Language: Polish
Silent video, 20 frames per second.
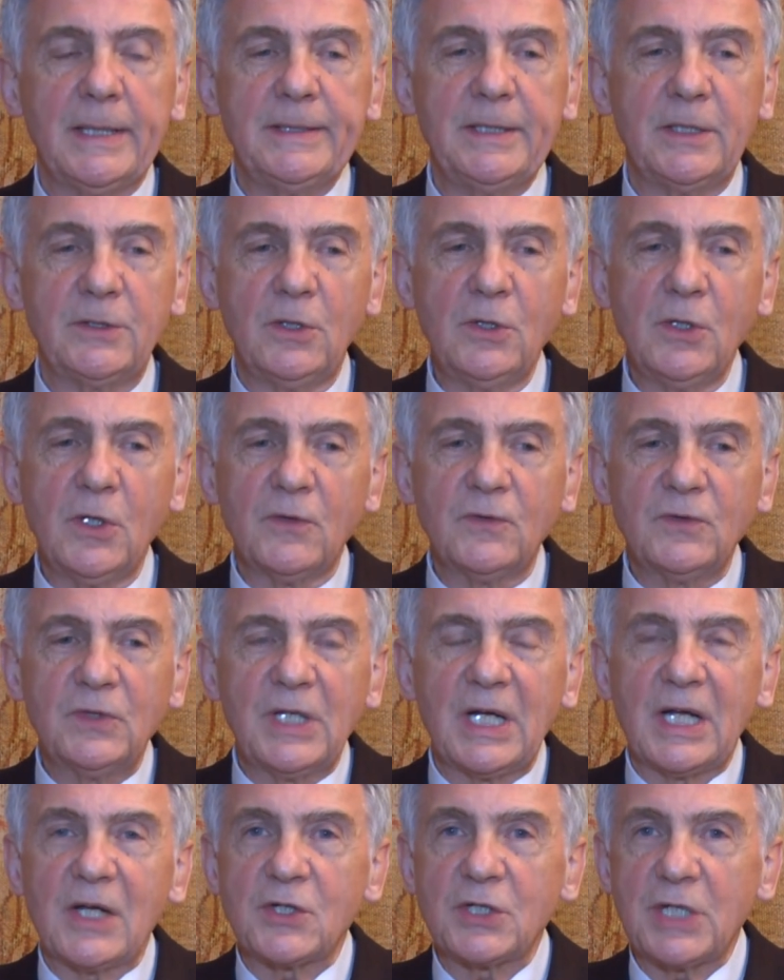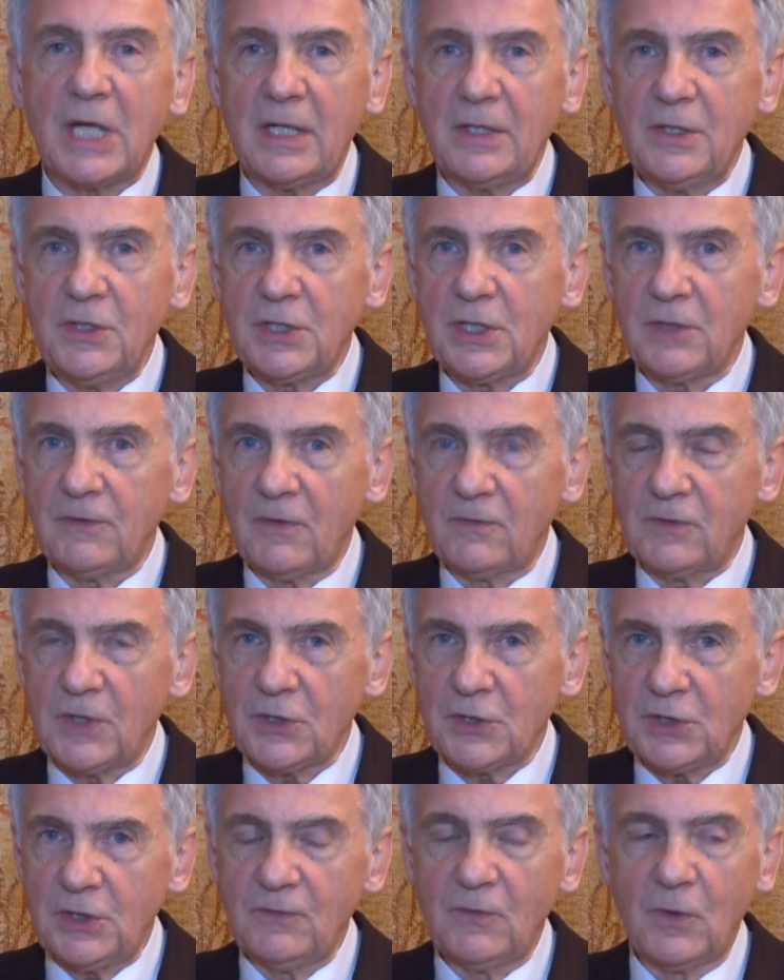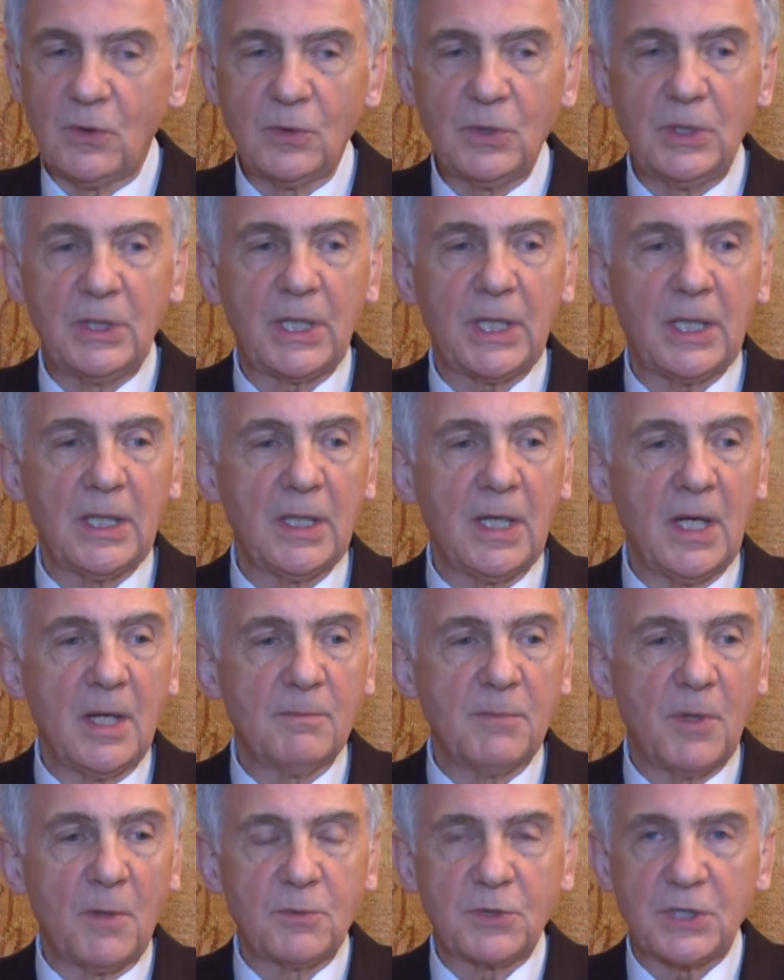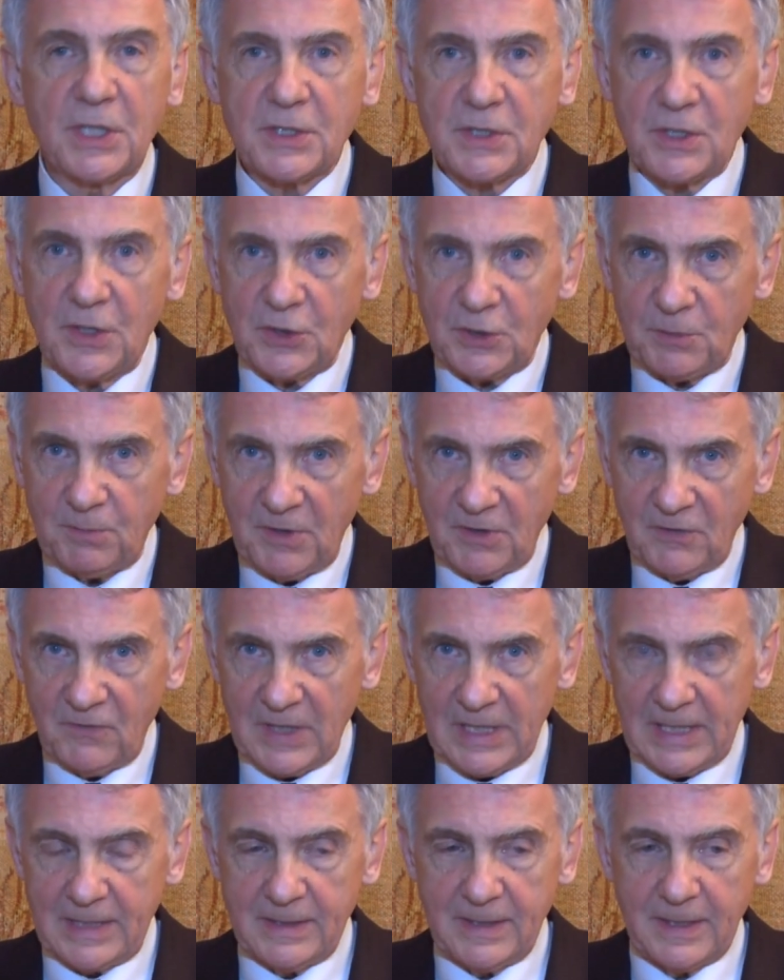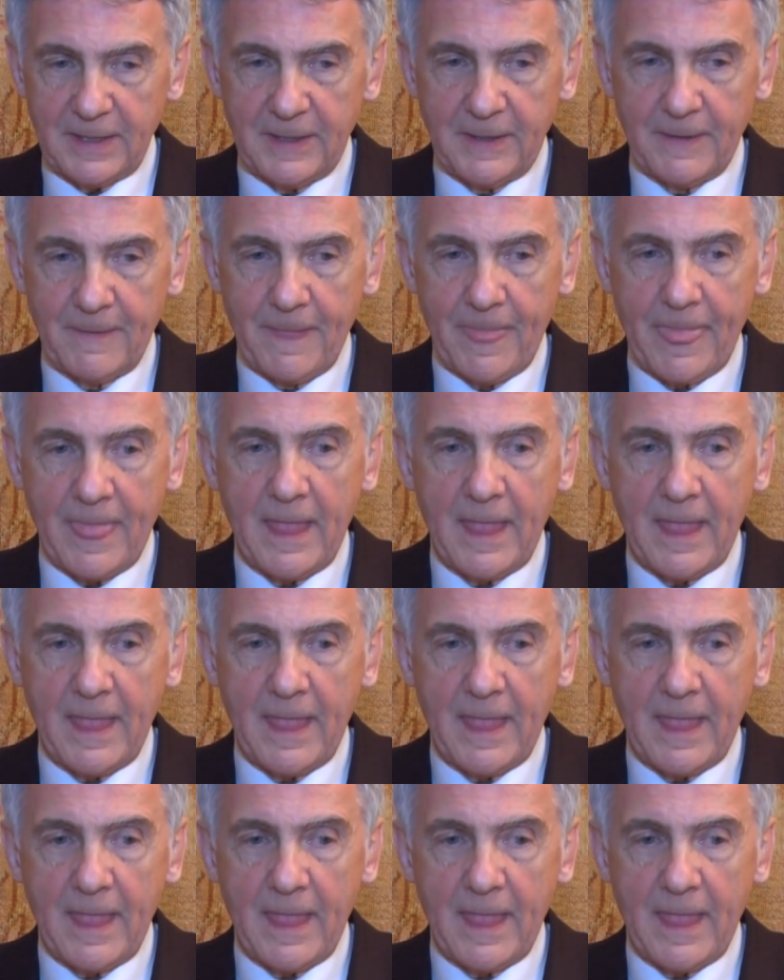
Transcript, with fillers: nie tylko wdrażali się we właściwą grę poprzez śpiewanie,